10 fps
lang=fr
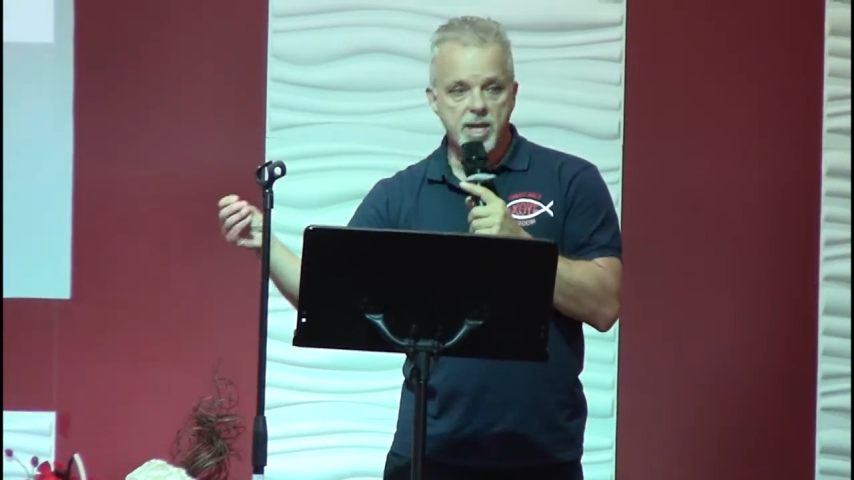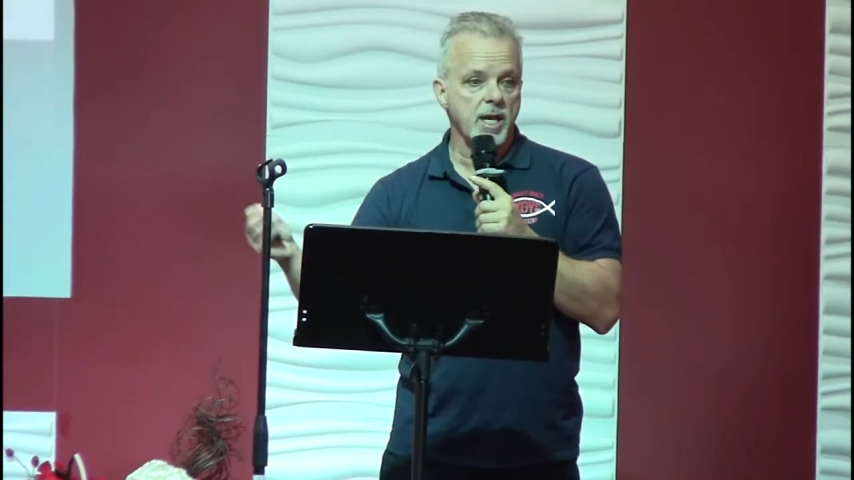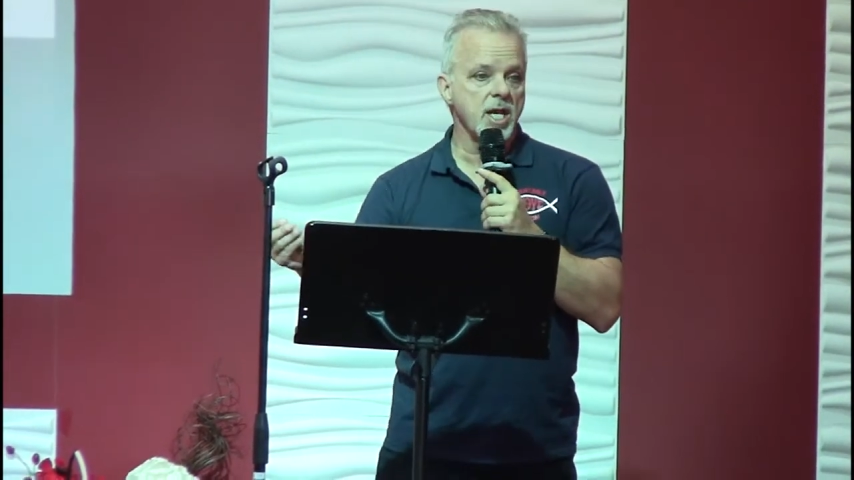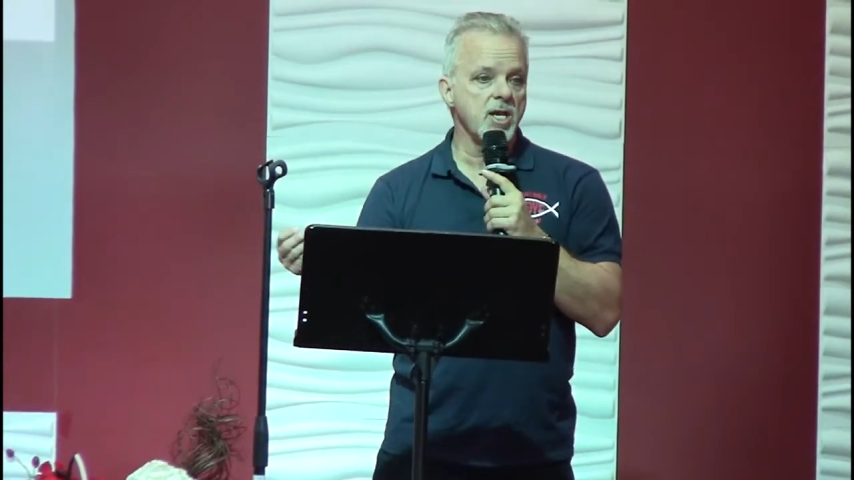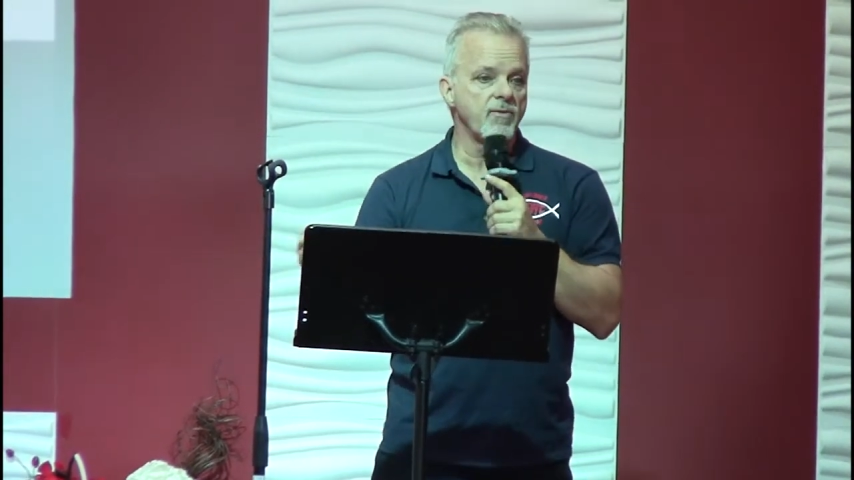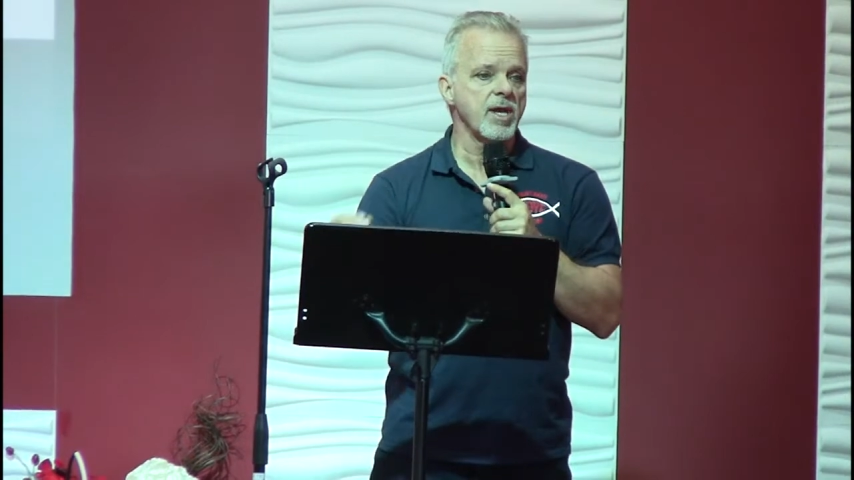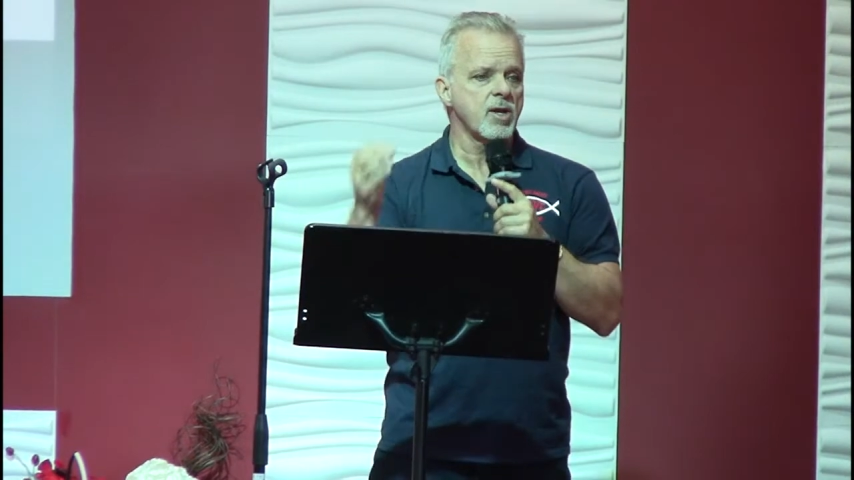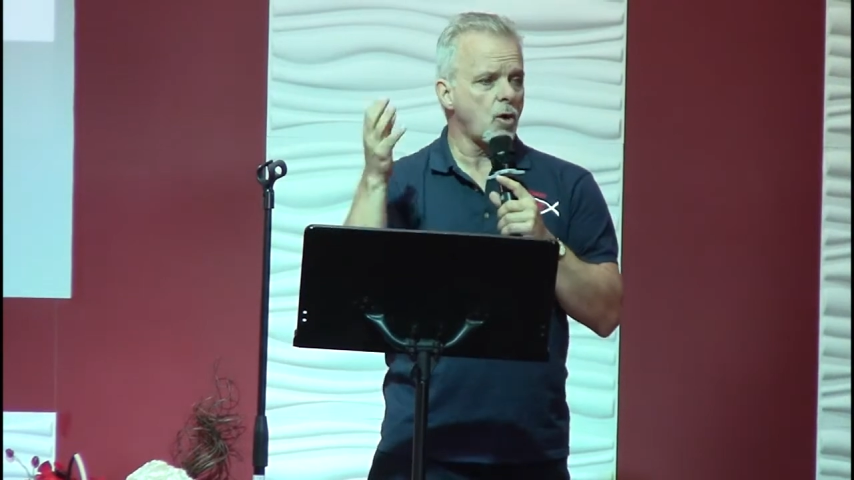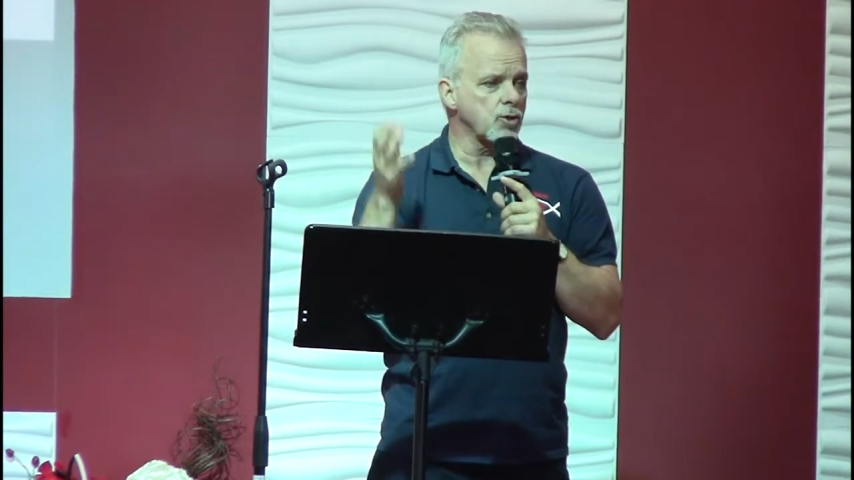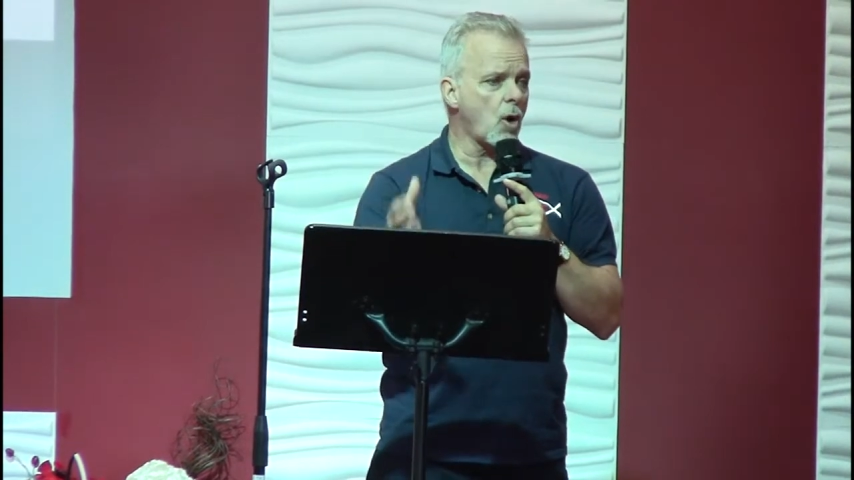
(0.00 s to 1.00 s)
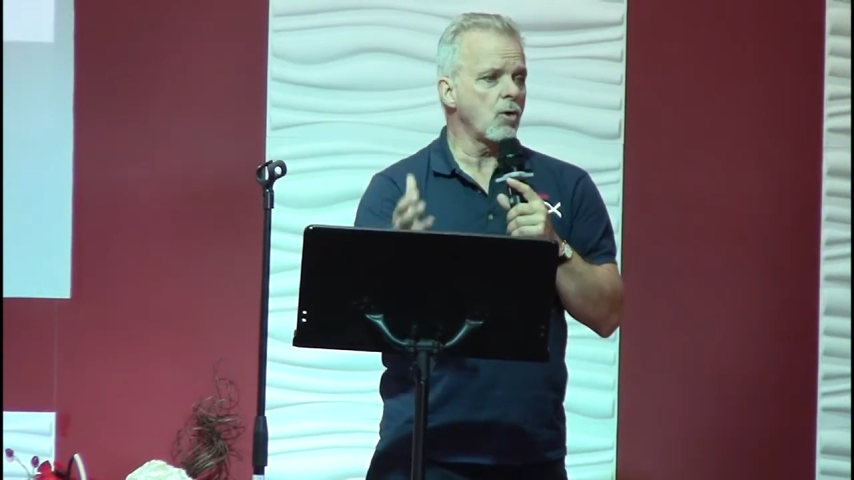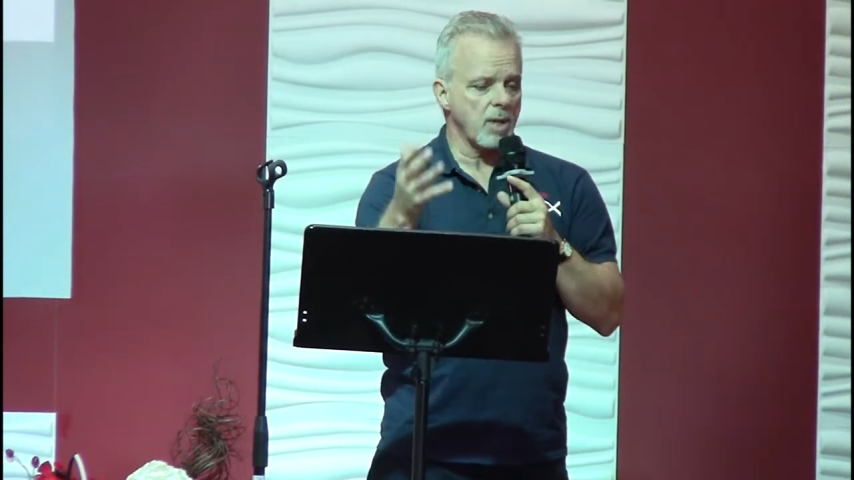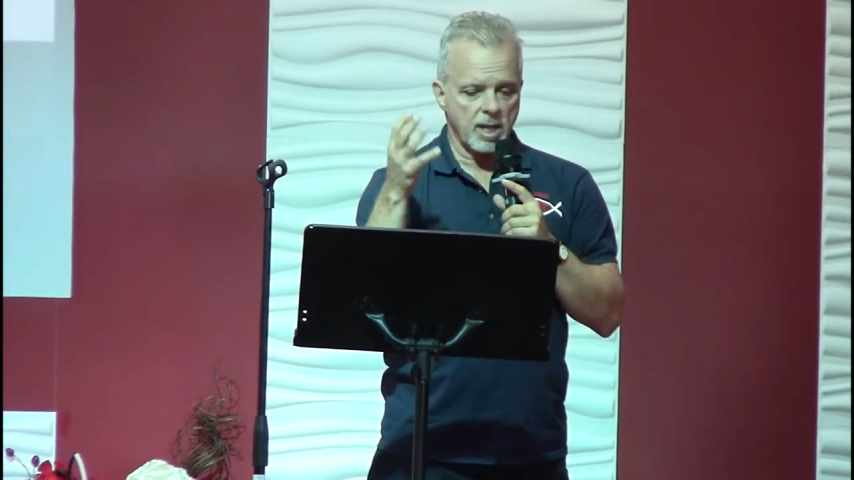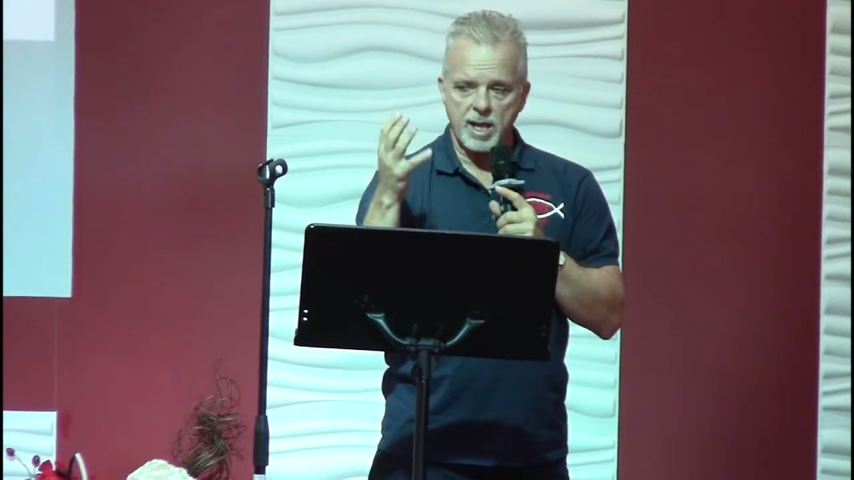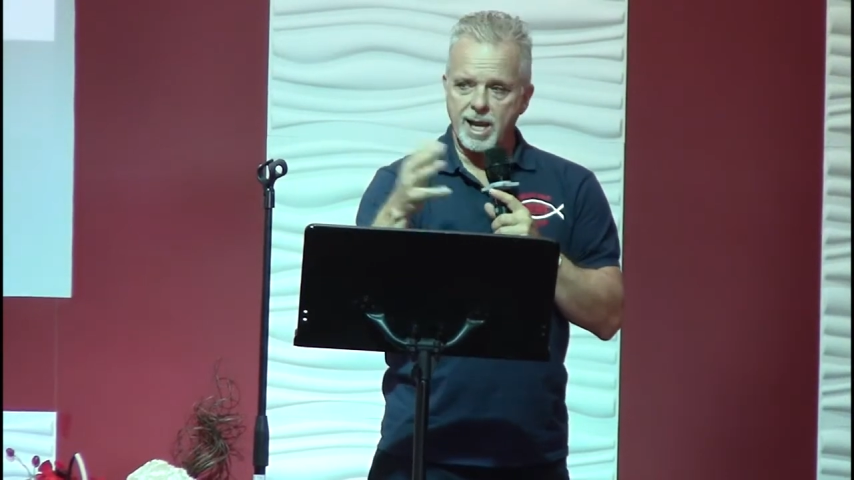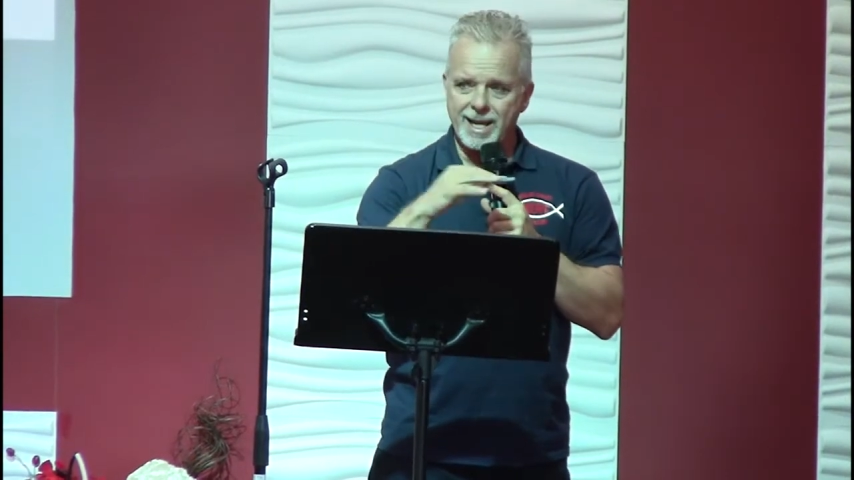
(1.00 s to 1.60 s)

qui arrivent, ils contrôlent euh,